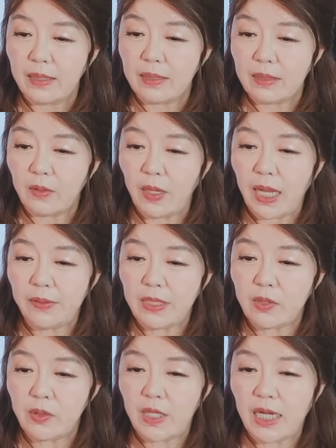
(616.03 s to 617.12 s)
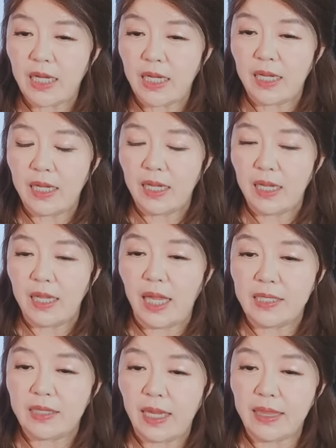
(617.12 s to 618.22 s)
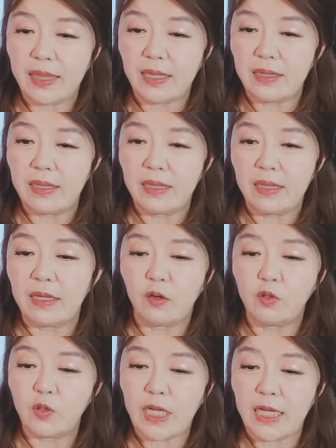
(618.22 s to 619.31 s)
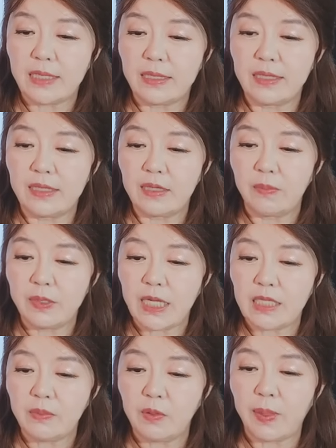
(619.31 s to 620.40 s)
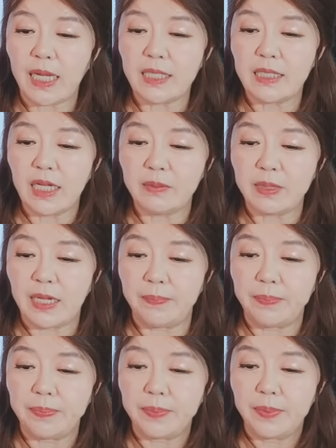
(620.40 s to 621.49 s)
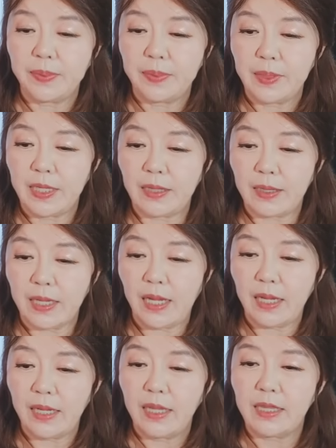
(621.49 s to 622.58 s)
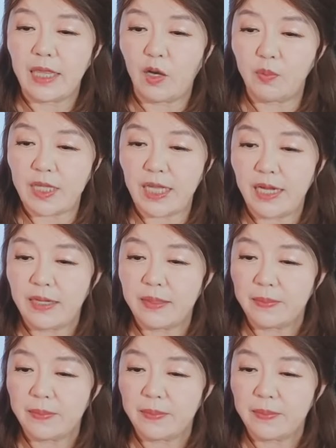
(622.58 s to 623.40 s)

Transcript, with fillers: 그리고 애리조나 에서 했던 여론조사에서는 트럼프 45, 바이든 43 이렇게 나옵니다.